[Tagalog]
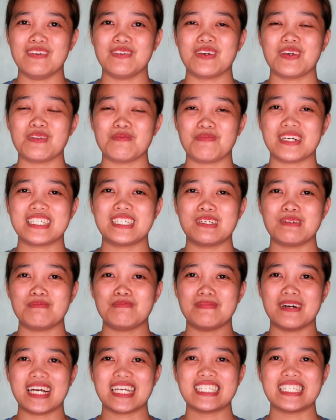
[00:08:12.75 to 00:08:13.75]
Alam mo yun,
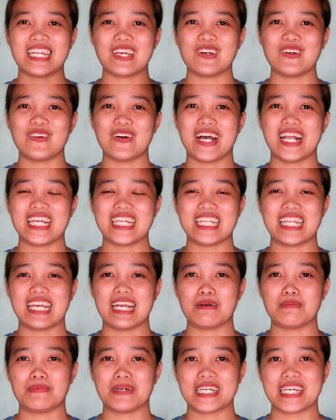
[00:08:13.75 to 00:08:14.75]
pa-chipmunks na yung quality
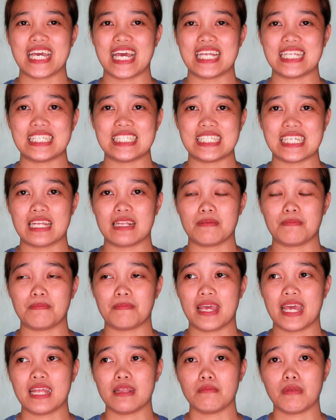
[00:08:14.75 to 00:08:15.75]
kapag headset.
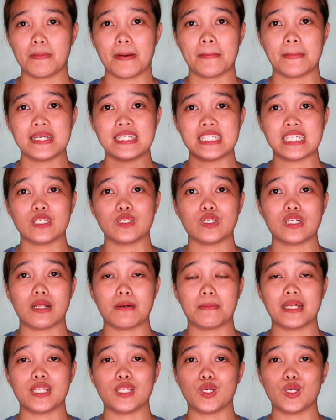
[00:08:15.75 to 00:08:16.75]
And mapapansin nyo
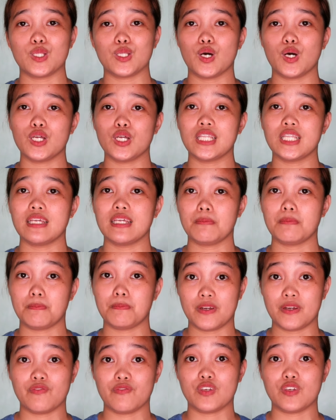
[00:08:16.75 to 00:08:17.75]
naman yun on the
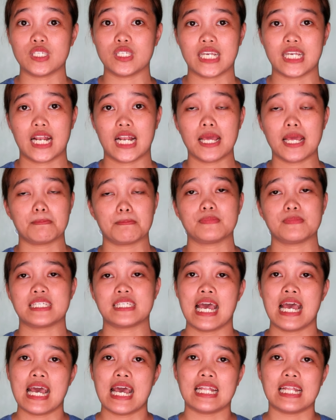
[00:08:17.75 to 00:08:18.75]
previous
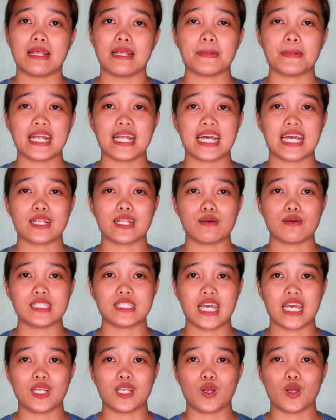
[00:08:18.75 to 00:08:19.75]
clips na pinakita ko
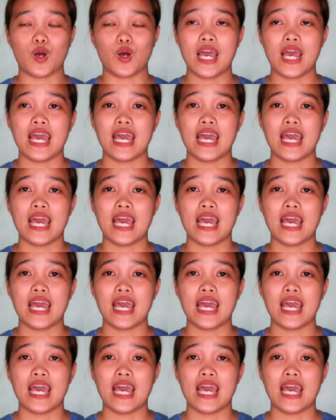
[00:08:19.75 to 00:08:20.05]
sa inyo.